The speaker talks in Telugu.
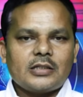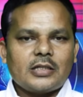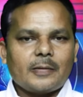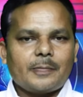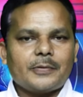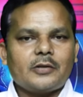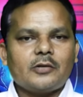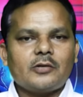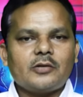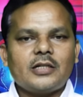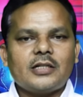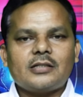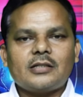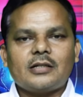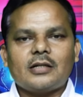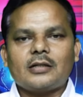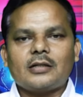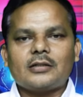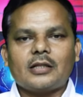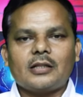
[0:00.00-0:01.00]
శపథం
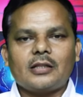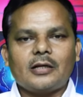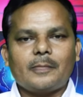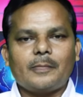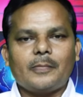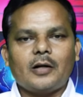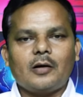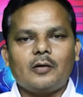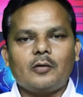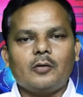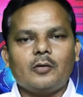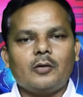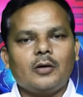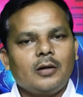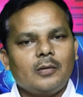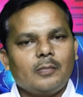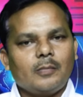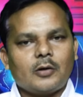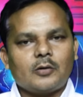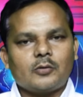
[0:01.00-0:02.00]
చేసిన సందర్భాలు
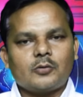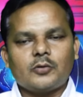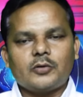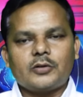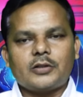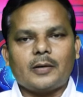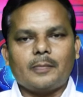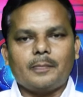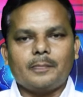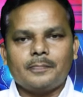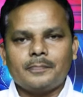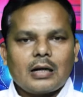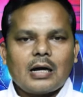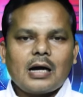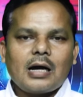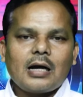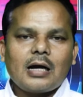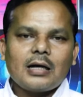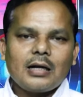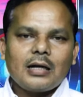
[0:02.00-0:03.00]
మనం చూశాం
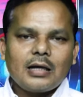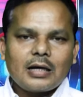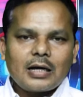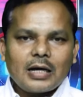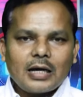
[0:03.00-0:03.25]
కాగల